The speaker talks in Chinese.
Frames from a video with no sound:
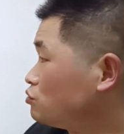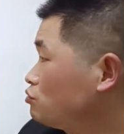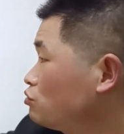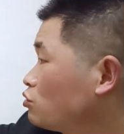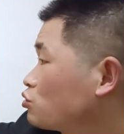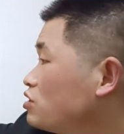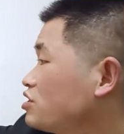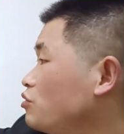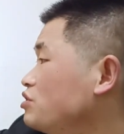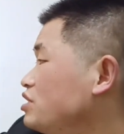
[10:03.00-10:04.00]
如果说
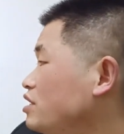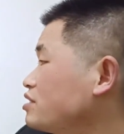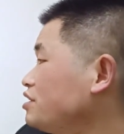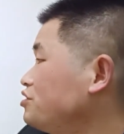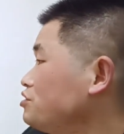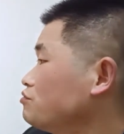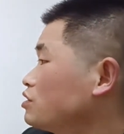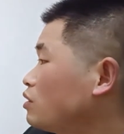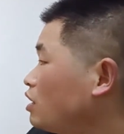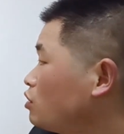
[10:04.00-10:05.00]
走象三进五
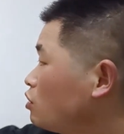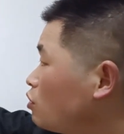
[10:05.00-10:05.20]
的话，